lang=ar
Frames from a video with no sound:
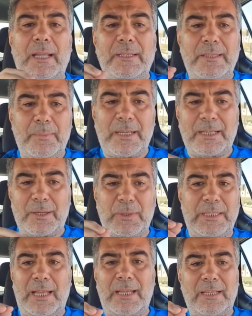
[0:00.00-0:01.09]
الله تبارك
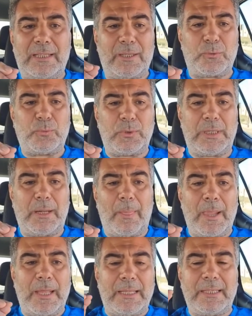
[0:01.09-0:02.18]
وتعالى يقول
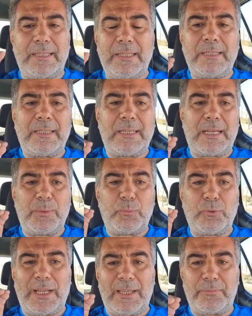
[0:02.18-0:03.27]
إن
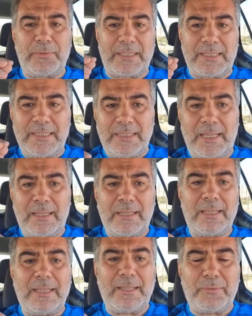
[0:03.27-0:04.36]

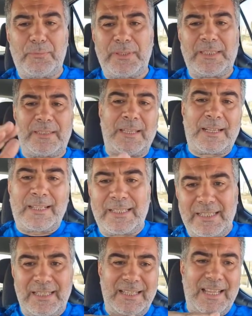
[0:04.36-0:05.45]
المنافقين في
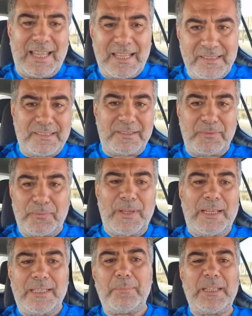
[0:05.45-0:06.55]
الدرك
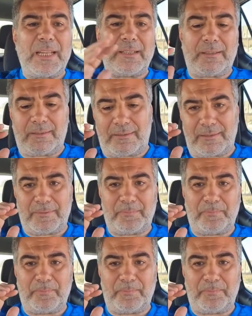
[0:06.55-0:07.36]
الأسفل من النار